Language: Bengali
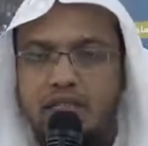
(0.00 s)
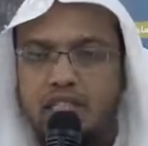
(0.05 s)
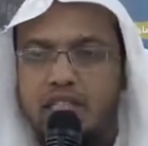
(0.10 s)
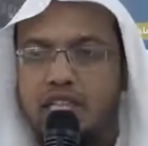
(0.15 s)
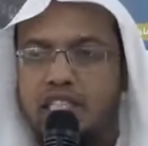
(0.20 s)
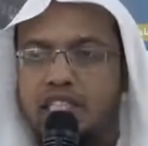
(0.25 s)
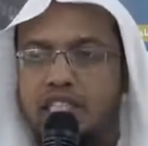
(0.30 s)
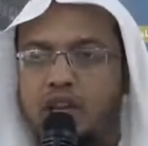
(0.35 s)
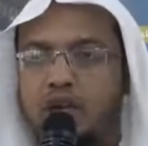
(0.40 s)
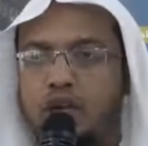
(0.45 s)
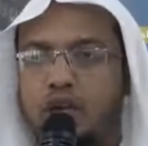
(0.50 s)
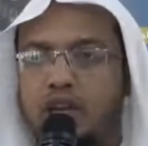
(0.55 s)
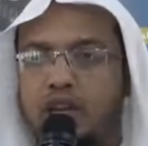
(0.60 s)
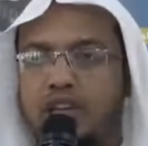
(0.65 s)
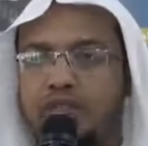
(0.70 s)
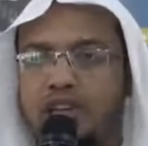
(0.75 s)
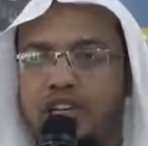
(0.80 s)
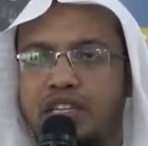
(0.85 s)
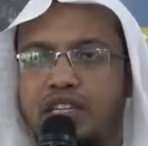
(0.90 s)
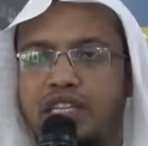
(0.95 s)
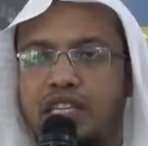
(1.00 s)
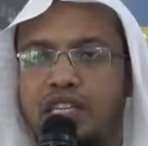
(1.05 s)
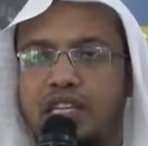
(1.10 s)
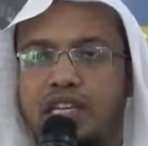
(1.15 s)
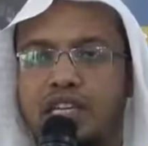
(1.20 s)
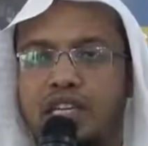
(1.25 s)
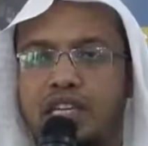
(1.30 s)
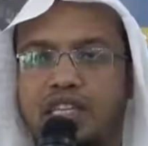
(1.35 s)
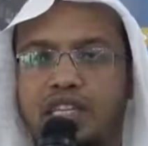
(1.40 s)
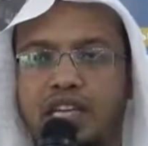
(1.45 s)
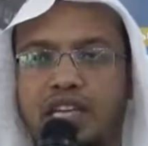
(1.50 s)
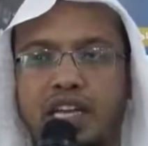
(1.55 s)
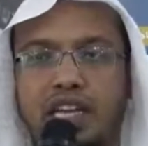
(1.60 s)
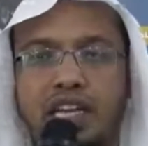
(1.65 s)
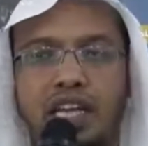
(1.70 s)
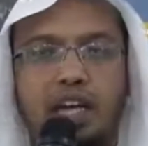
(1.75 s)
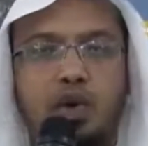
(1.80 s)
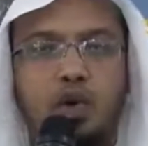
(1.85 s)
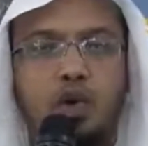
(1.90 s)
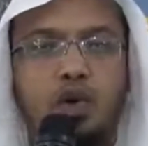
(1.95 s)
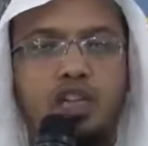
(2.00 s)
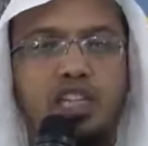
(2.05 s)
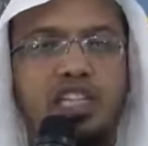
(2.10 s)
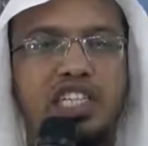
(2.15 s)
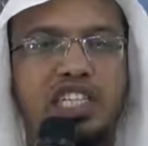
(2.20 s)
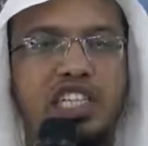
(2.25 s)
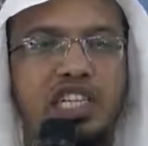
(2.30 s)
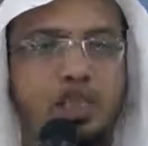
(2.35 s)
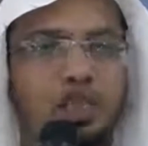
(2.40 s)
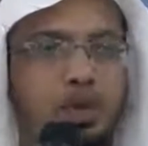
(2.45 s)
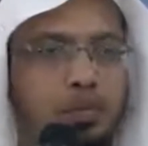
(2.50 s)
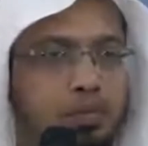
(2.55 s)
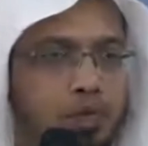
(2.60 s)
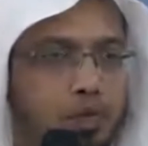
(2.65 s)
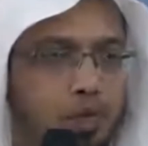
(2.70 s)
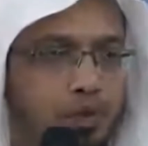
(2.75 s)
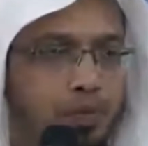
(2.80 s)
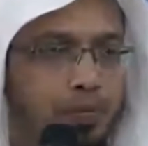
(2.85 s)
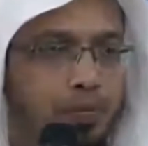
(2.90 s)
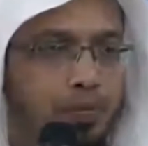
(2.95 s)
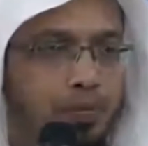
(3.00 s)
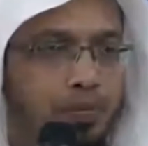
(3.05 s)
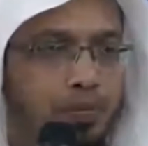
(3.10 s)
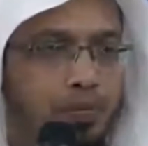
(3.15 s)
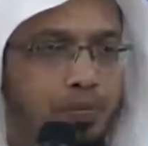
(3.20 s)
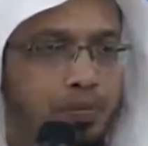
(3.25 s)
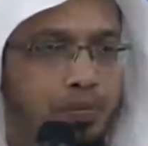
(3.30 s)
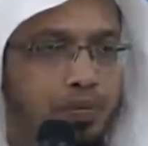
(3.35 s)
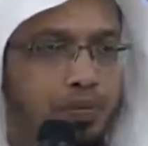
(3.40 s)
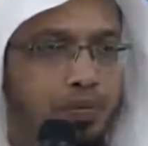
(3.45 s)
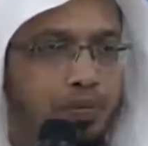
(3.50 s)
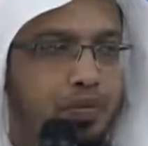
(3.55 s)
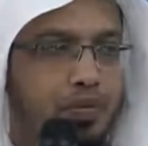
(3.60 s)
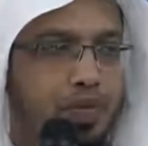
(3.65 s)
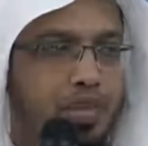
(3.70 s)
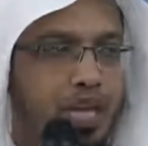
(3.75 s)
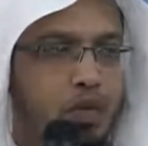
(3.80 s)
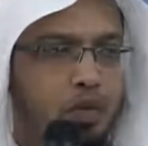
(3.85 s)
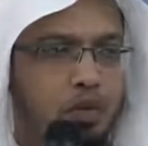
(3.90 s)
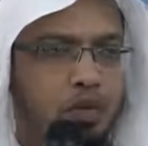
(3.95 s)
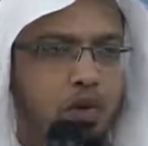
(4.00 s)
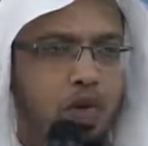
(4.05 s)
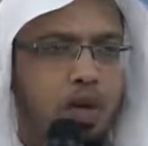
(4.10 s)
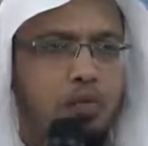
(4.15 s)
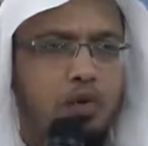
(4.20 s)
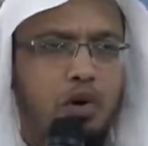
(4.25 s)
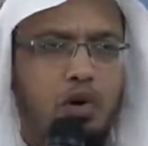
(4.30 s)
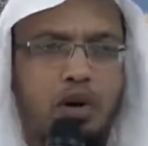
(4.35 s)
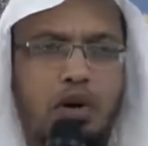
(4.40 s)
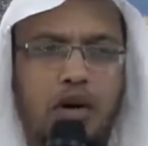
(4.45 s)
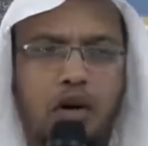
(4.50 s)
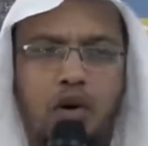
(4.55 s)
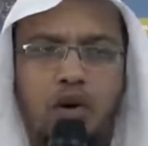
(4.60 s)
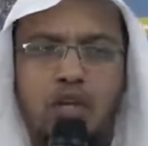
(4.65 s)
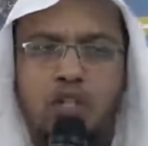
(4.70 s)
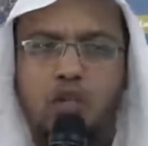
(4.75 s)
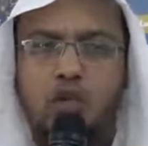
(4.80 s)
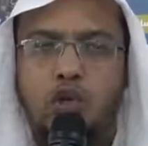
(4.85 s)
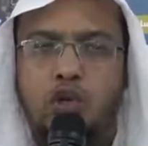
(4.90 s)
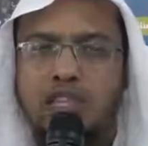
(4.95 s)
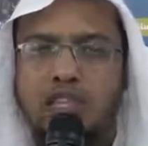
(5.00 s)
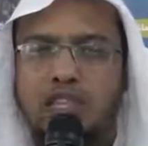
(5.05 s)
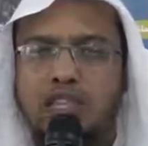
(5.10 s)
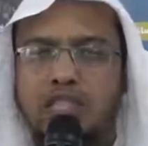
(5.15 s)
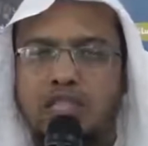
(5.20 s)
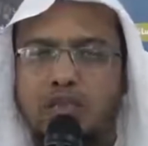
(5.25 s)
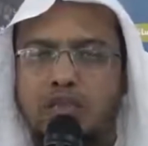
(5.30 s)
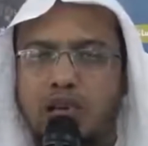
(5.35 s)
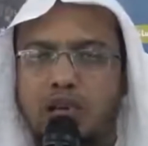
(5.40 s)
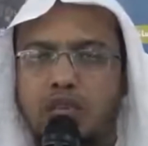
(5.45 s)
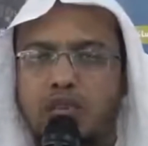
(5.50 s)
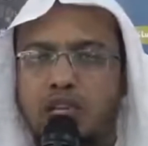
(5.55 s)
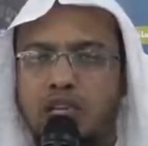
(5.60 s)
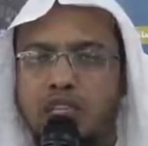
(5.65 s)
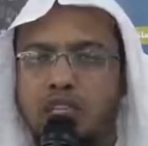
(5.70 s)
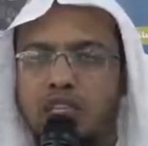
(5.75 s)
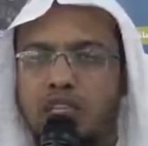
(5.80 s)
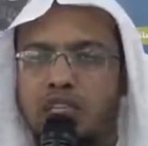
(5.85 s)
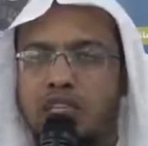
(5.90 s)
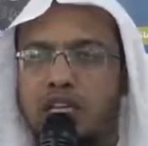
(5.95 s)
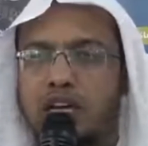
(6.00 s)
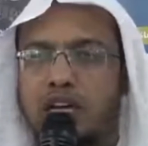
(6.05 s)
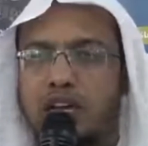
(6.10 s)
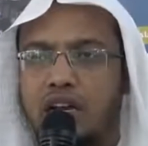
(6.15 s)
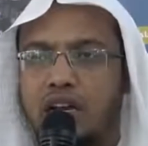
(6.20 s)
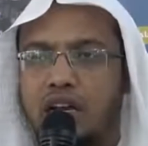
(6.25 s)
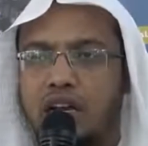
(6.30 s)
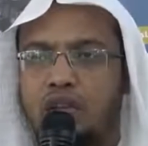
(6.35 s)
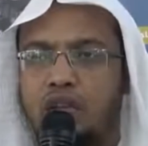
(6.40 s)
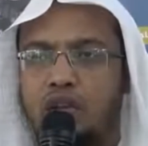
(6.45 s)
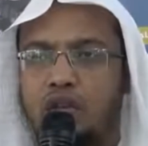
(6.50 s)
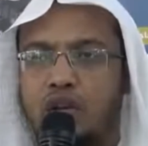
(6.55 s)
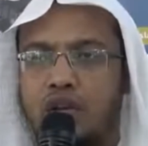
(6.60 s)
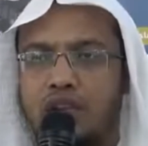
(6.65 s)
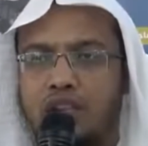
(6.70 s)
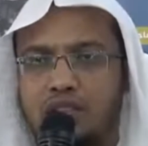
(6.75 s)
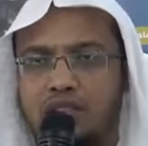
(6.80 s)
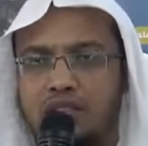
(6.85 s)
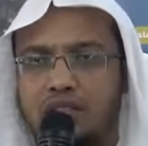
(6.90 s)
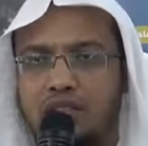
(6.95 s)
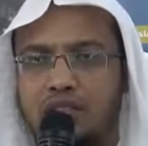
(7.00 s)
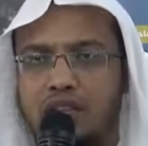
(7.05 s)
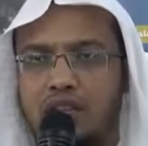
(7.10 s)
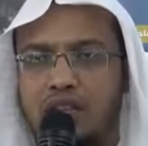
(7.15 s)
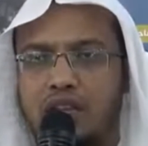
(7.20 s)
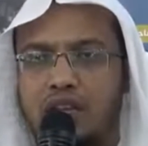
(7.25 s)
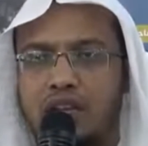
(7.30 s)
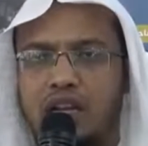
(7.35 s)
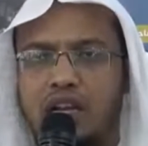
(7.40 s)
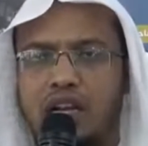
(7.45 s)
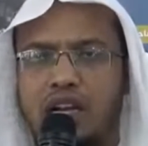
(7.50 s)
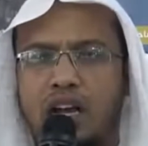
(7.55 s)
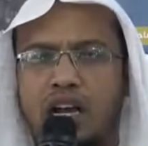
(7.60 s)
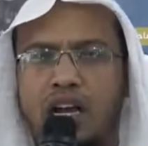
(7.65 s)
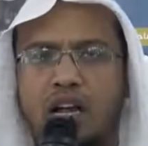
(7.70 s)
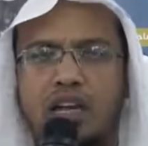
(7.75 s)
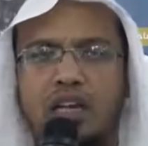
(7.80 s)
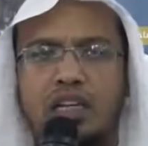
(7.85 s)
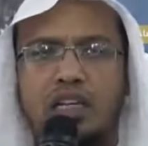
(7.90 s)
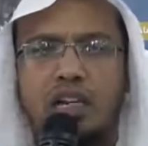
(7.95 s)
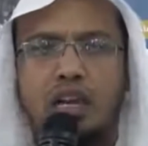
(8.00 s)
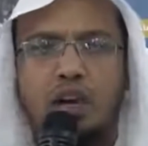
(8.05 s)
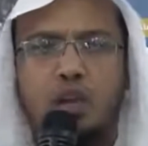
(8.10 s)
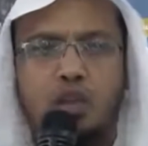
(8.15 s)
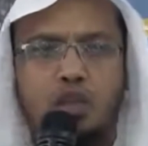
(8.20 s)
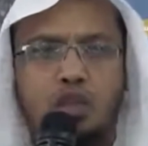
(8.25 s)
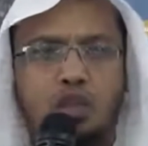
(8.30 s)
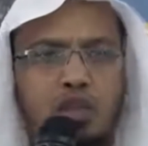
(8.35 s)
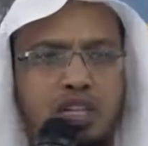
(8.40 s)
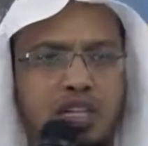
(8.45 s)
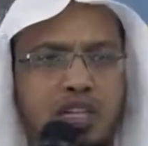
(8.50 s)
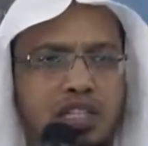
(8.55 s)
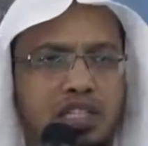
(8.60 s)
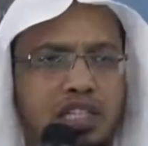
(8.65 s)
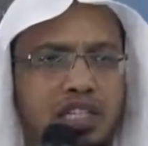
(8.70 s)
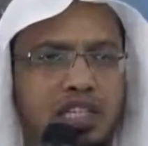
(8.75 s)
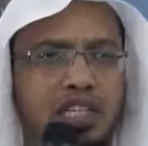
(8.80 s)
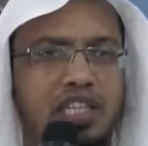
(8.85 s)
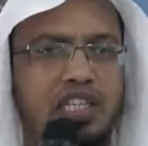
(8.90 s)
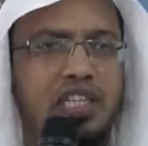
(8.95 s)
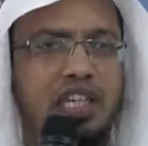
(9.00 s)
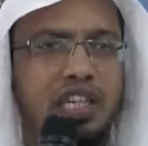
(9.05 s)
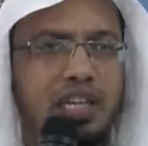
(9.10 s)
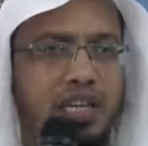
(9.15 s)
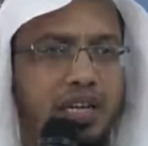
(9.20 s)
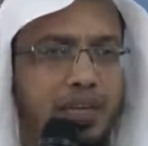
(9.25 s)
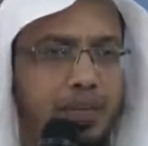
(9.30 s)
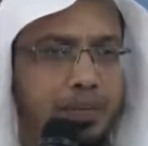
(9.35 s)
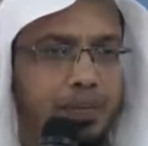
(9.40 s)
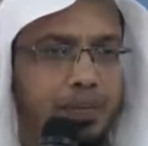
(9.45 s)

জিজ্ঞাসা করলেন ফেরেস্তাদেরকে যে এগুলো কিসের শব্দ এত ভয়াবহ আওয়াজ শোনা যাচ্ছে মানুষের চিৎকার আর্তনাদ কান্নাকাটির আওয়াজ শোনা যাচ্ছে কিসের